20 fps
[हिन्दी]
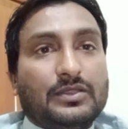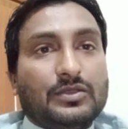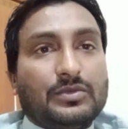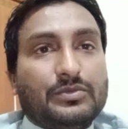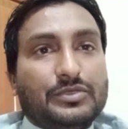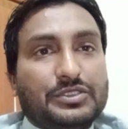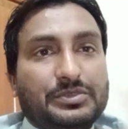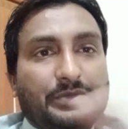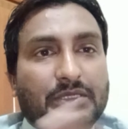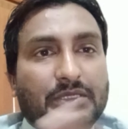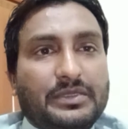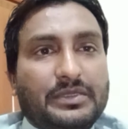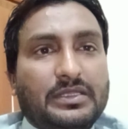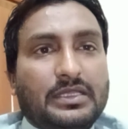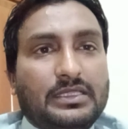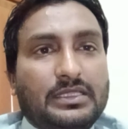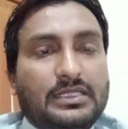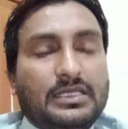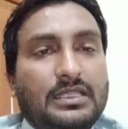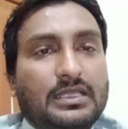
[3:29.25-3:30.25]
तो मुझ में भी
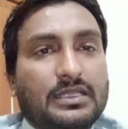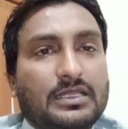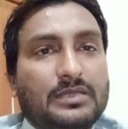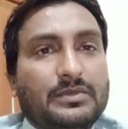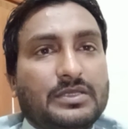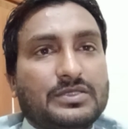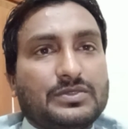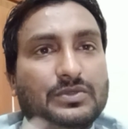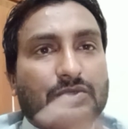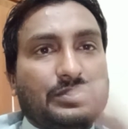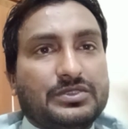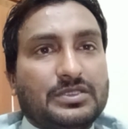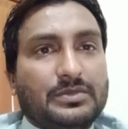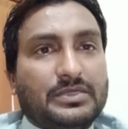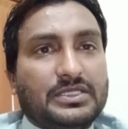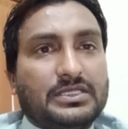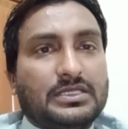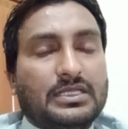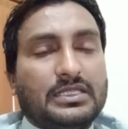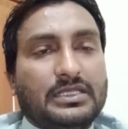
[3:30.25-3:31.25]
नहीं थी लेकिन मैं सोच
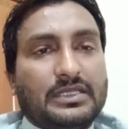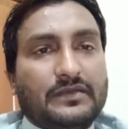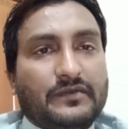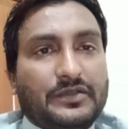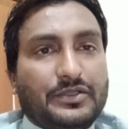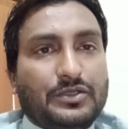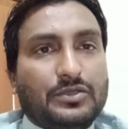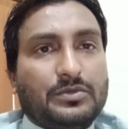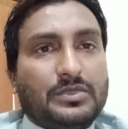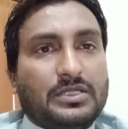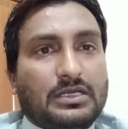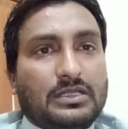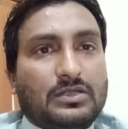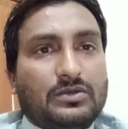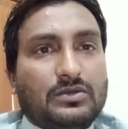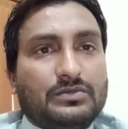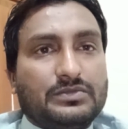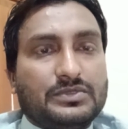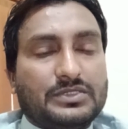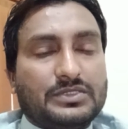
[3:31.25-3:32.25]
समझ कर ये वीडियो बना
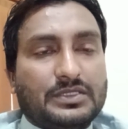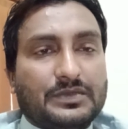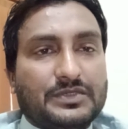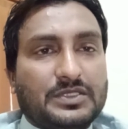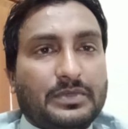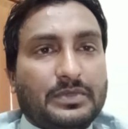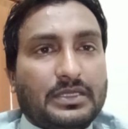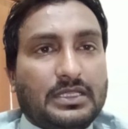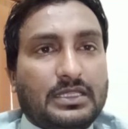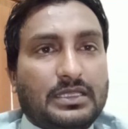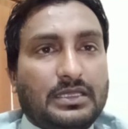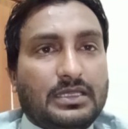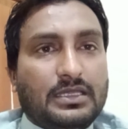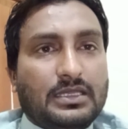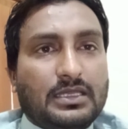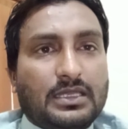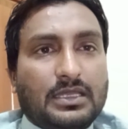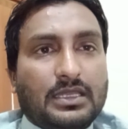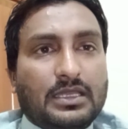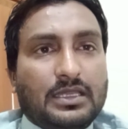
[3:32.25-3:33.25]
रहा हूँ सबसे पहले
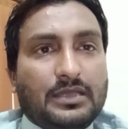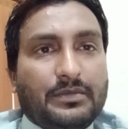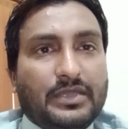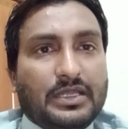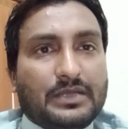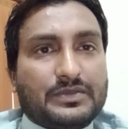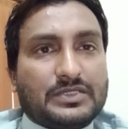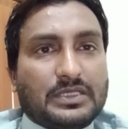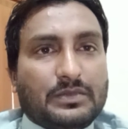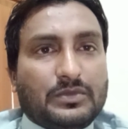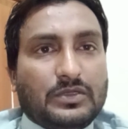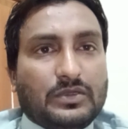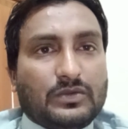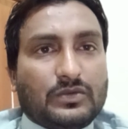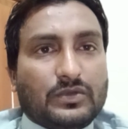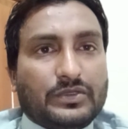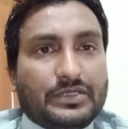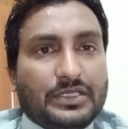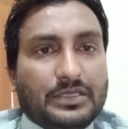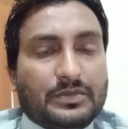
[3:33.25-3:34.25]
मैं आप सब लोगों
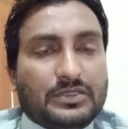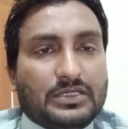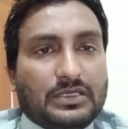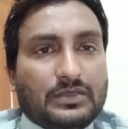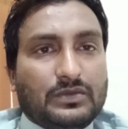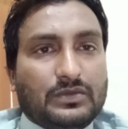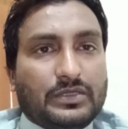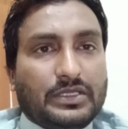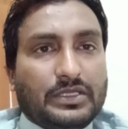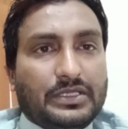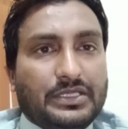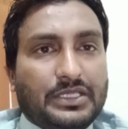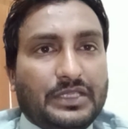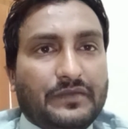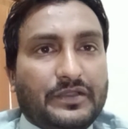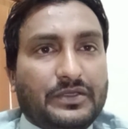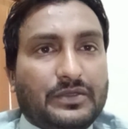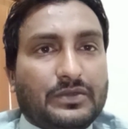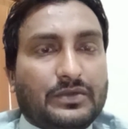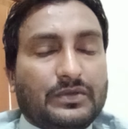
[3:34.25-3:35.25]
को ये बता दूँ कि ये
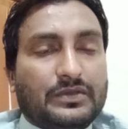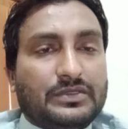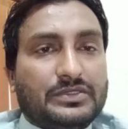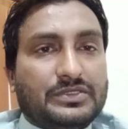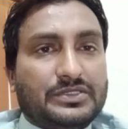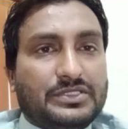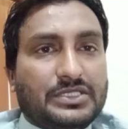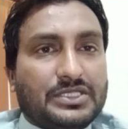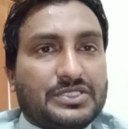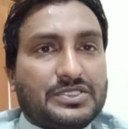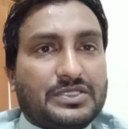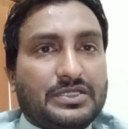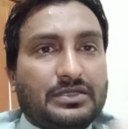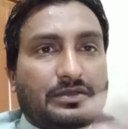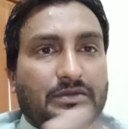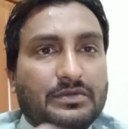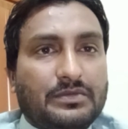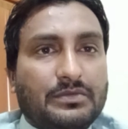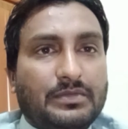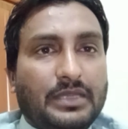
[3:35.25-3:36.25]
वीडियो जस्ट
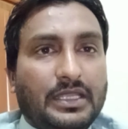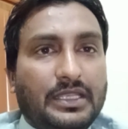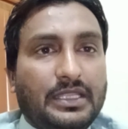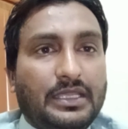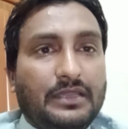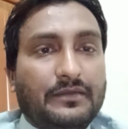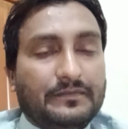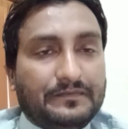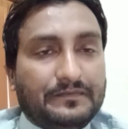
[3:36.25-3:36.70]
मैंने